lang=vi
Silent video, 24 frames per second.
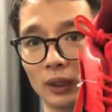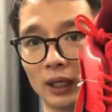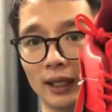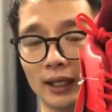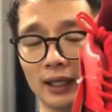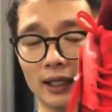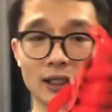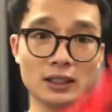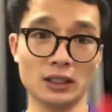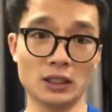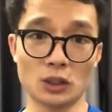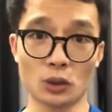ngay
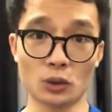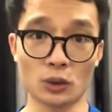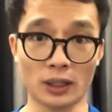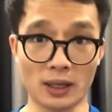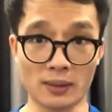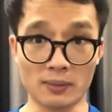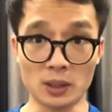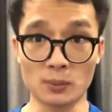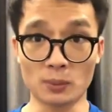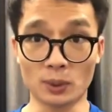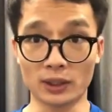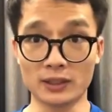và cảm
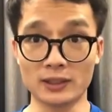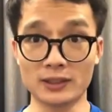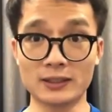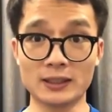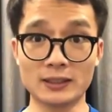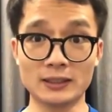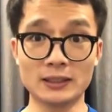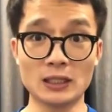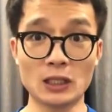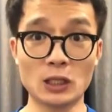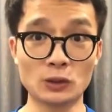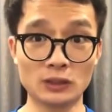ơn mọi người
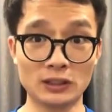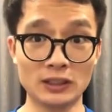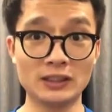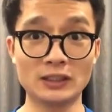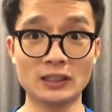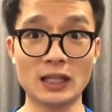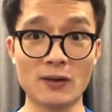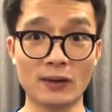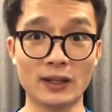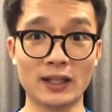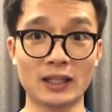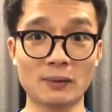rất nhiều xin
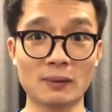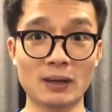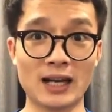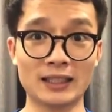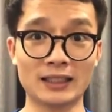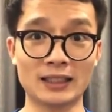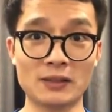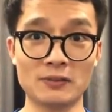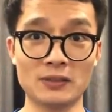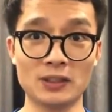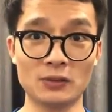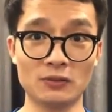chào và hẹn gặp lại
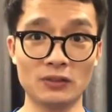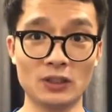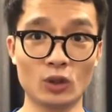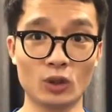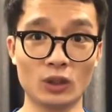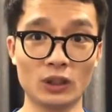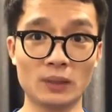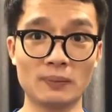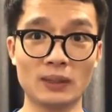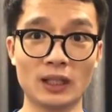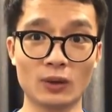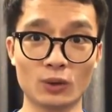tại những video
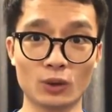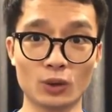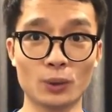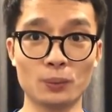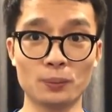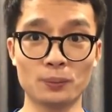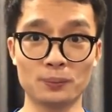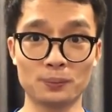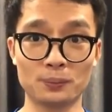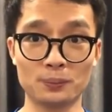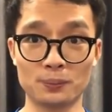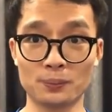tiếp theo của
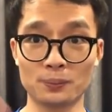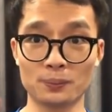Hùng